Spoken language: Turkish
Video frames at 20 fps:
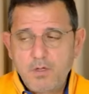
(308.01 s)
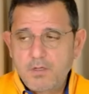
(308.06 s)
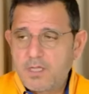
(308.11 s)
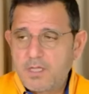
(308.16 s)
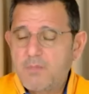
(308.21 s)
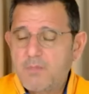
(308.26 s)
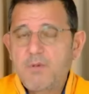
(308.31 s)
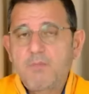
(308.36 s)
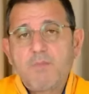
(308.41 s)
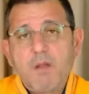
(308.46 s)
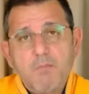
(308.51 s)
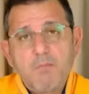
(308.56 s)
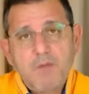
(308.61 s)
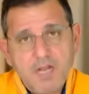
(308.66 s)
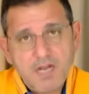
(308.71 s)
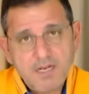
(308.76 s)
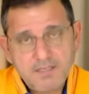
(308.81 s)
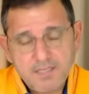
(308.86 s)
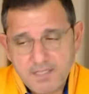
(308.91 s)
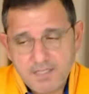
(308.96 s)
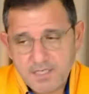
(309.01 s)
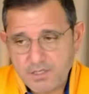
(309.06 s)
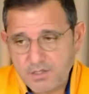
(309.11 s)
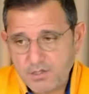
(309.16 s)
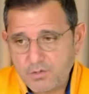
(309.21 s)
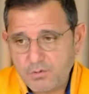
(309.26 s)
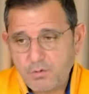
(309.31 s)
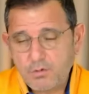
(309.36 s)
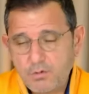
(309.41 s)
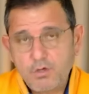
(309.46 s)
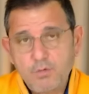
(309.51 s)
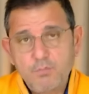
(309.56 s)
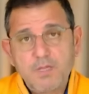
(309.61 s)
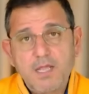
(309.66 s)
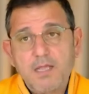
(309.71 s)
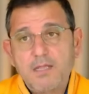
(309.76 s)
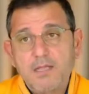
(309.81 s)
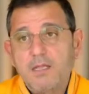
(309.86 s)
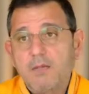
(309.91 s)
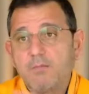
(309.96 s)
Ne bilmem ne gazetecisi olurum.
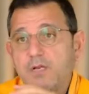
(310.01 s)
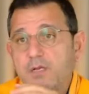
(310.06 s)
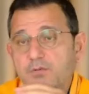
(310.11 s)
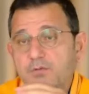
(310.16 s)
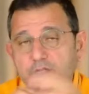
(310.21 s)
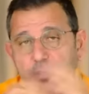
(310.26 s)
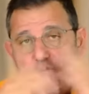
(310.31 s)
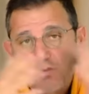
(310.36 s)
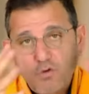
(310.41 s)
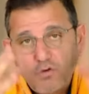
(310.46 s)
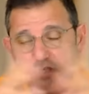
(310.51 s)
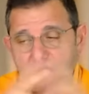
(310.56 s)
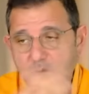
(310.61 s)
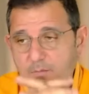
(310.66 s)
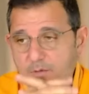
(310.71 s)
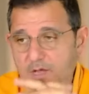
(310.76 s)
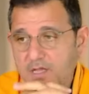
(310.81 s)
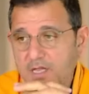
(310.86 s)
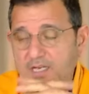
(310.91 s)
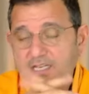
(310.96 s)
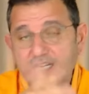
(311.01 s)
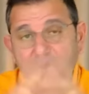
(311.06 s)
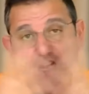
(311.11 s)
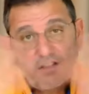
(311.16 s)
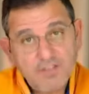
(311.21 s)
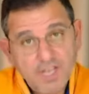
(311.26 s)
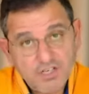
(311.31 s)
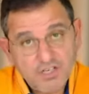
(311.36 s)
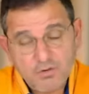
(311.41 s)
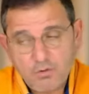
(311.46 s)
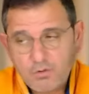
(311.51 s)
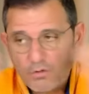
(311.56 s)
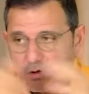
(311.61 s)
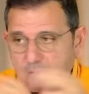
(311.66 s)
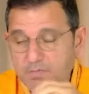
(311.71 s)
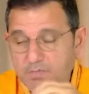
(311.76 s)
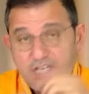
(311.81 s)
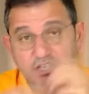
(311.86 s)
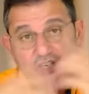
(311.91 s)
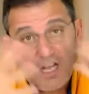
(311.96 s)
Ne ne bileyim işte son zamanlar yandaş
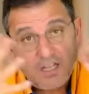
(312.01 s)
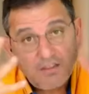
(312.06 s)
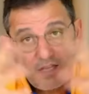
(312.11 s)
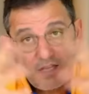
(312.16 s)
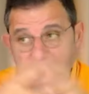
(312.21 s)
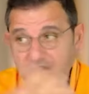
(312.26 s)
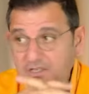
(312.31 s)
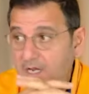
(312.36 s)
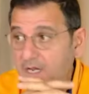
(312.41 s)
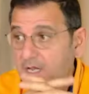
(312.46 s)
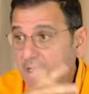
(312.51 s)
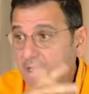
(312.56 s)
olurum. Ne candaş.